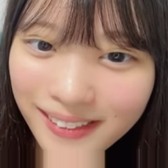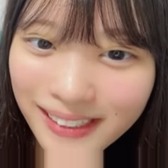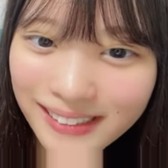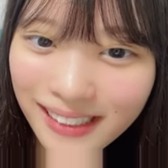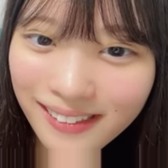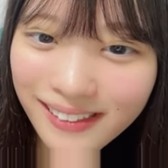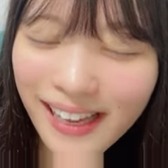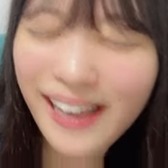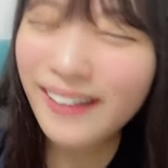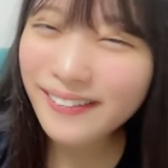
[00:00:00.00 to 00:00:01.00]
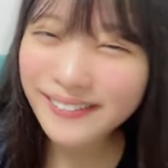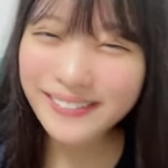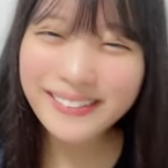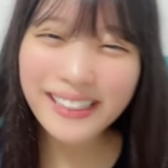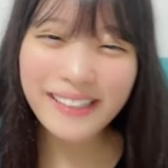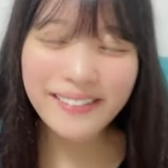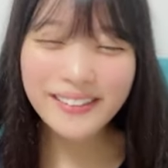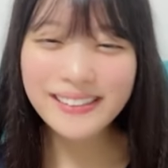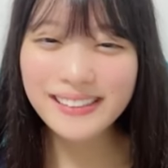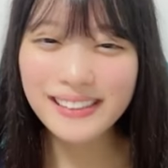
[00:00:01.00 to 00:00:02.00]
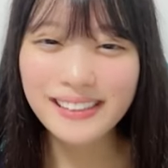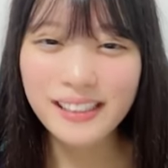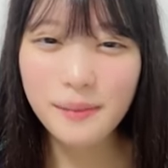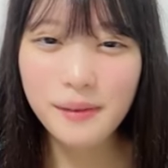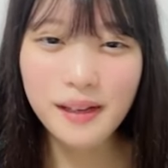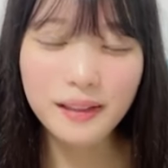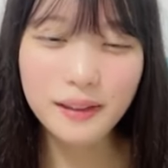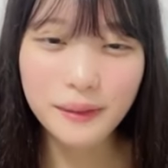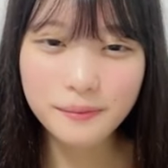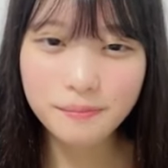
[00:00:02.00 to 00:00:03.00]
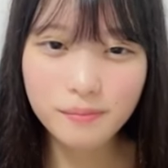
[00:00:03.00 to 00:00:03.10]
骨付き鳥えー、本当にあれは美味しいやばかった